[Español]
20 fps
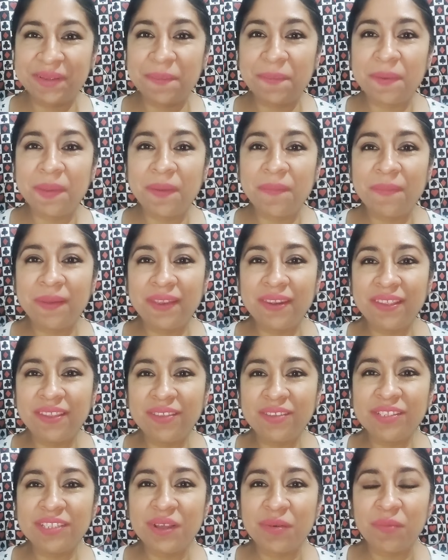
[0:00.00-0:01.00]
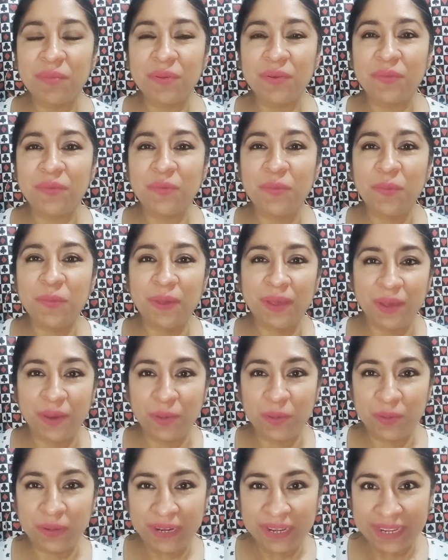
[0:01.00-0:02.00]
Bienvenidos a Un Perfume,
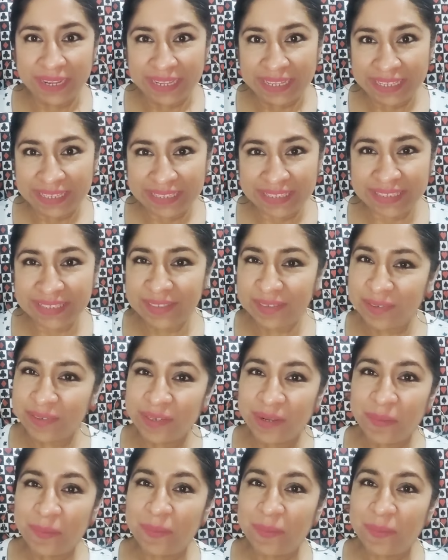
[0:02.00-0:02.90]
una historia.